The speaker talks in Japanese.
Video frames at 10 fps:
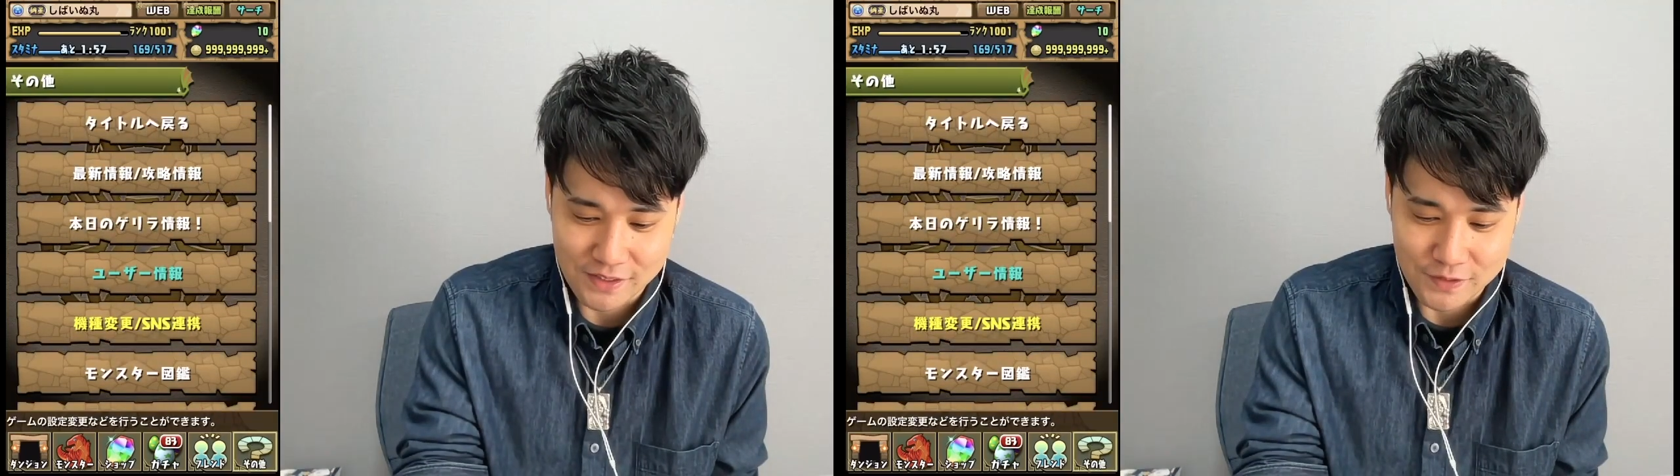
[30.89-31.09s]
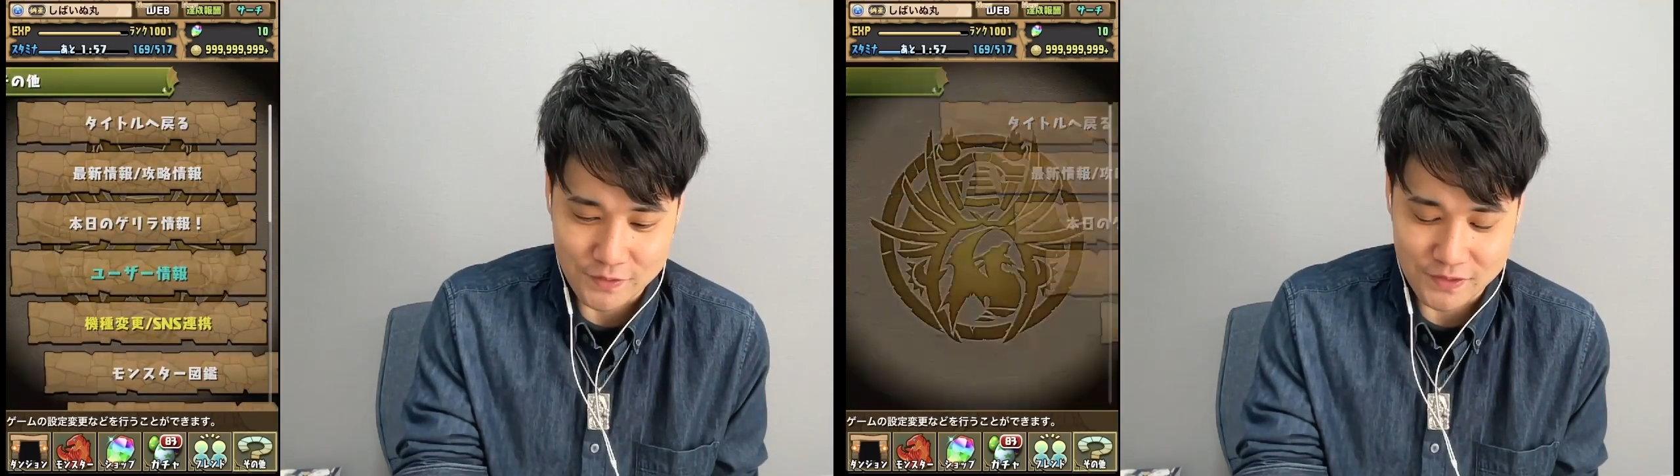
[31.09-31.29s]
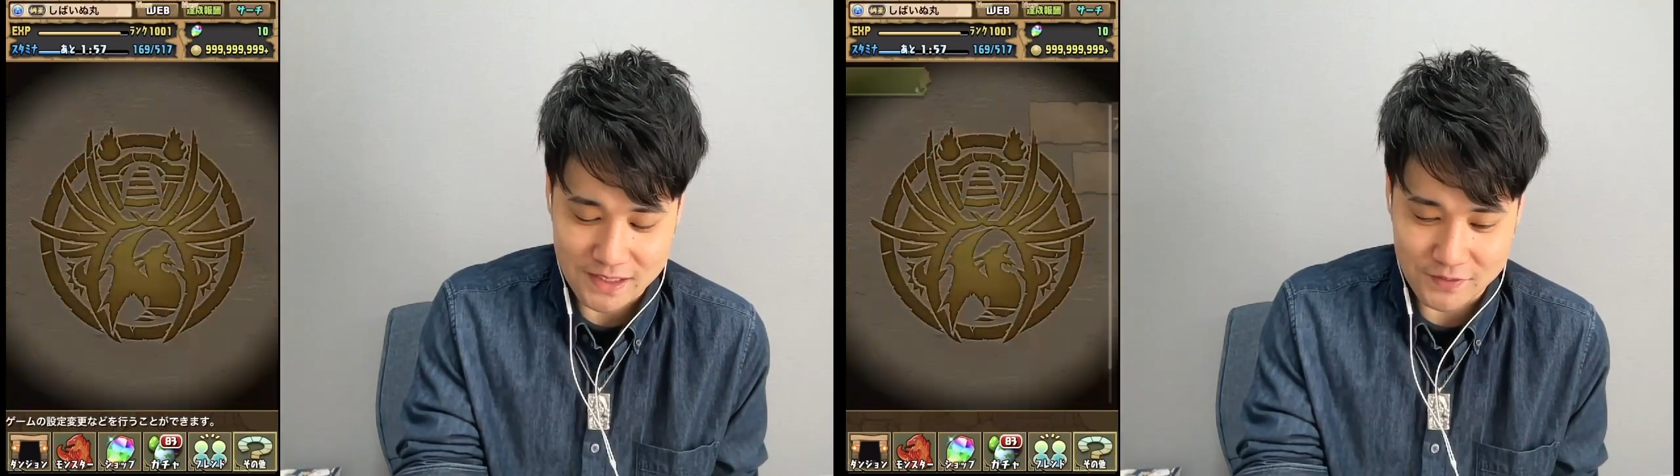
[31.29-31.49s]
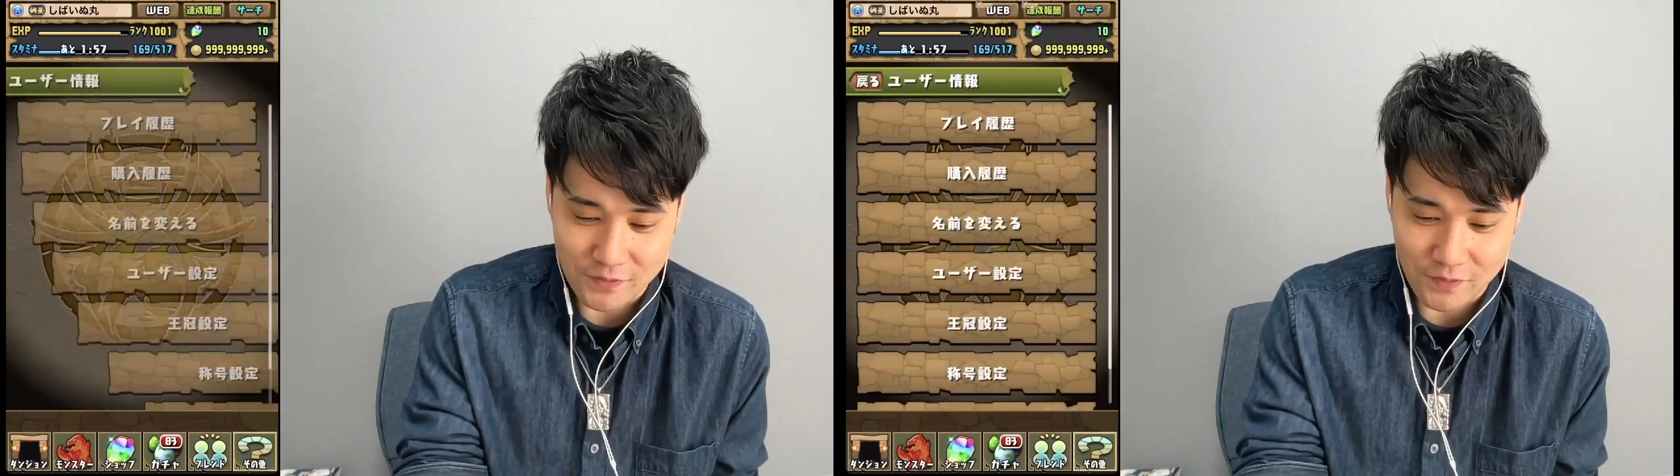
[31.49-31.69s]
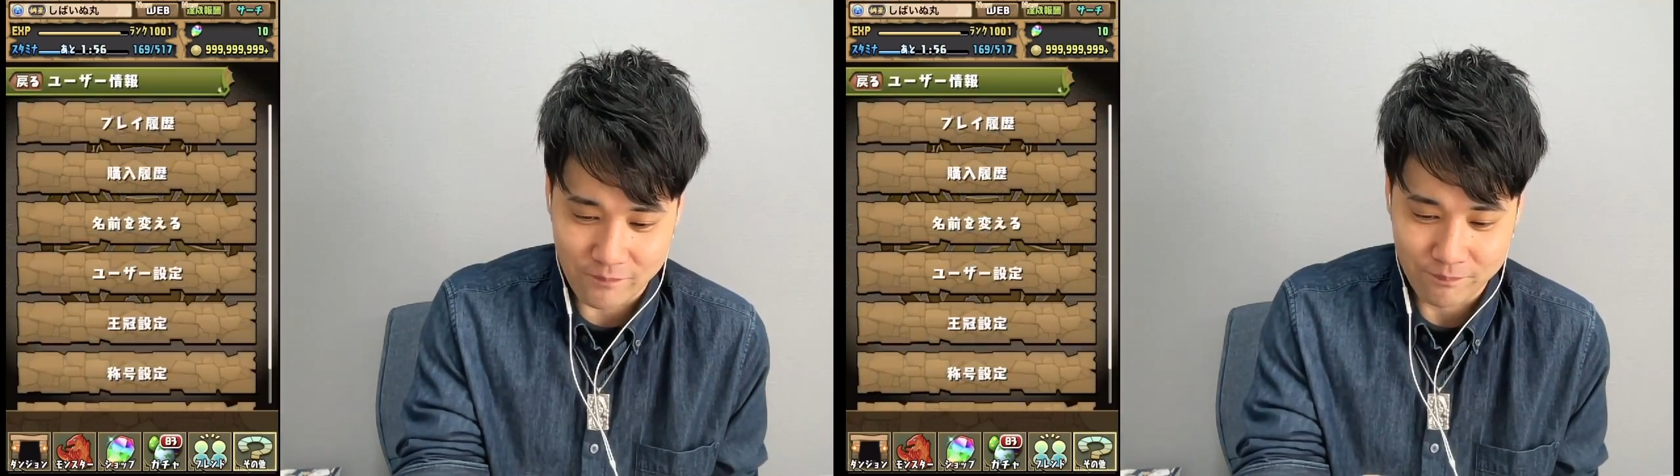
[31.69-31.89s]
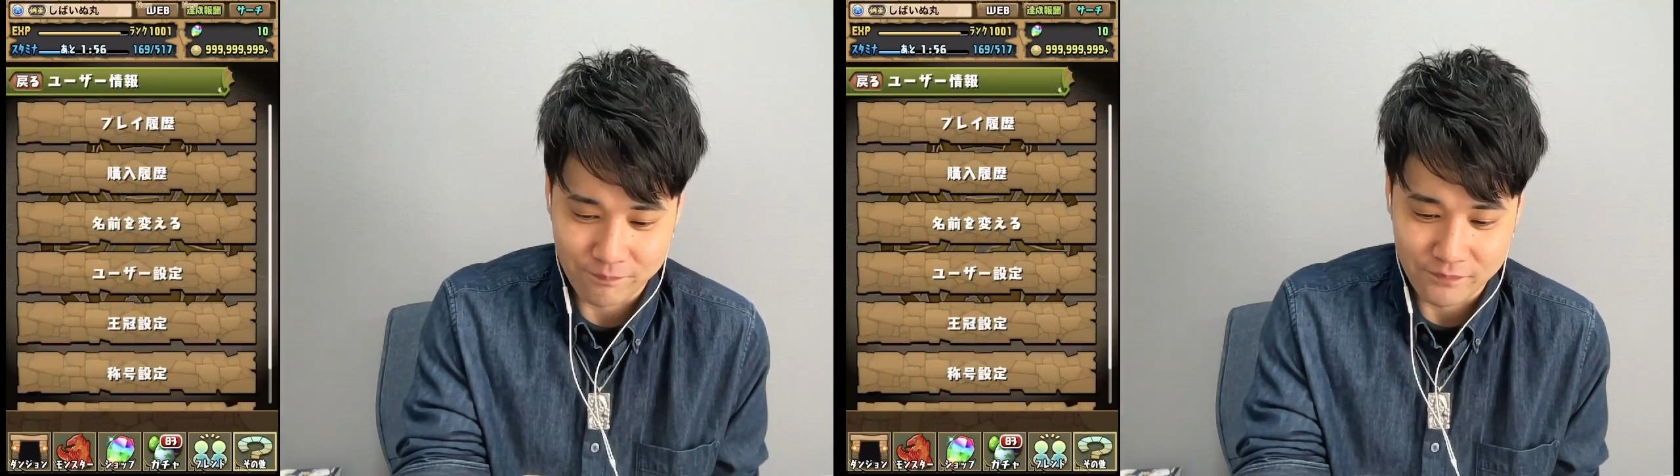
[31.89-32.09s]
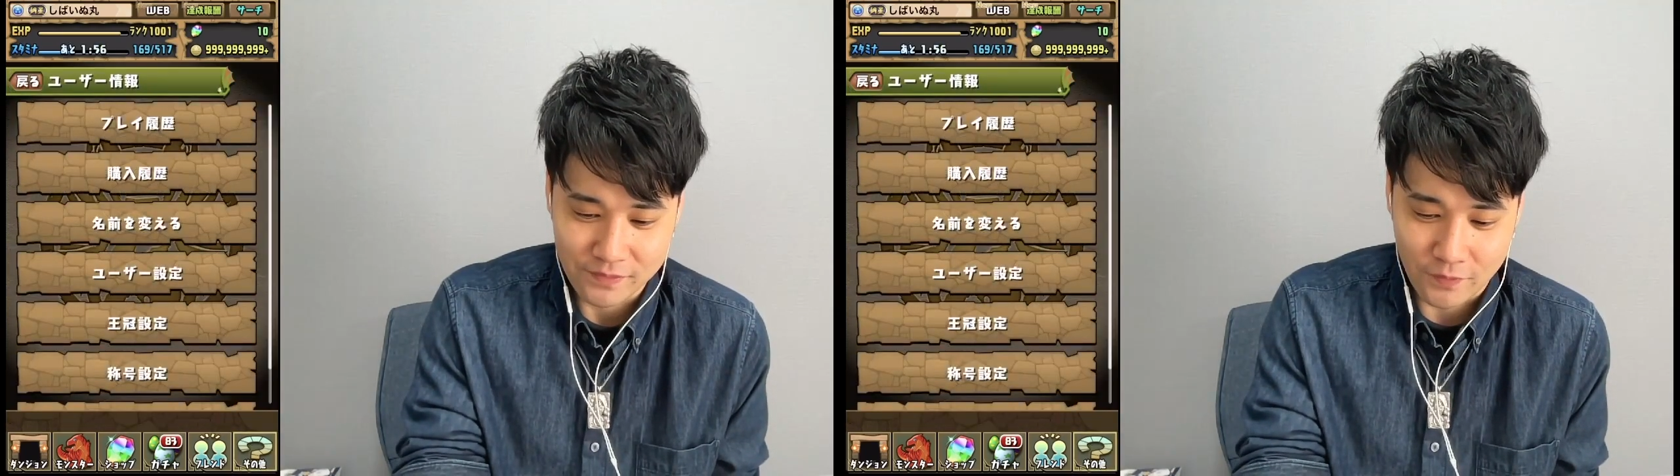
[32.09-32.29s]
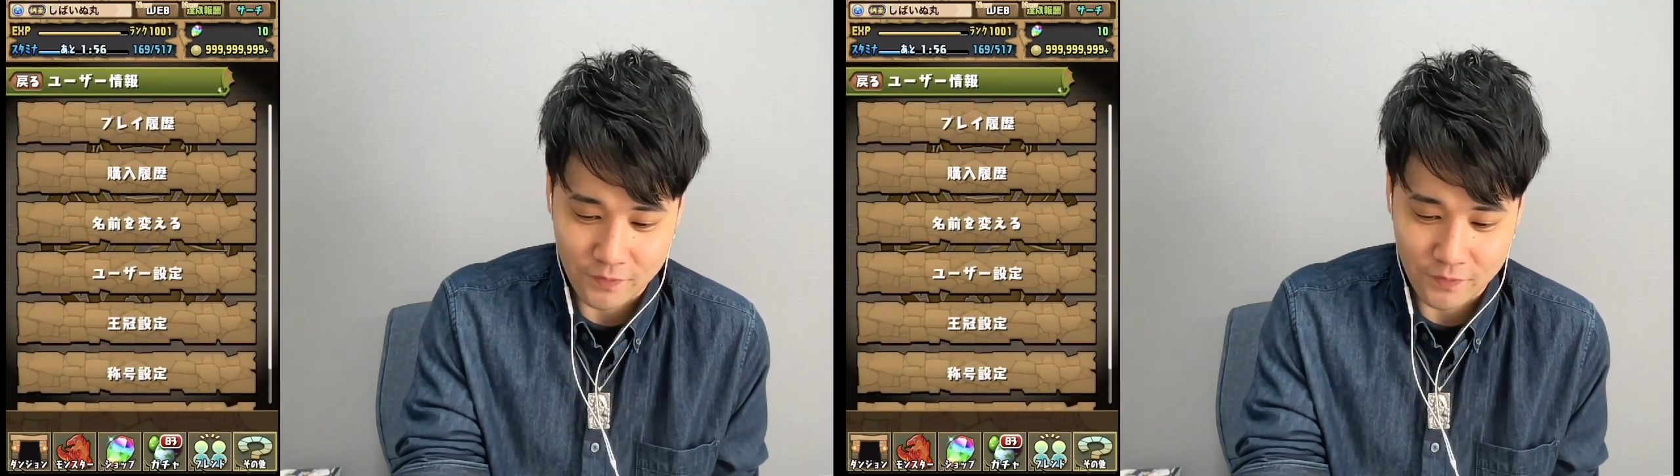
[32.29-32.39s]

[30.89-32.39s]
ユーザー情報、購入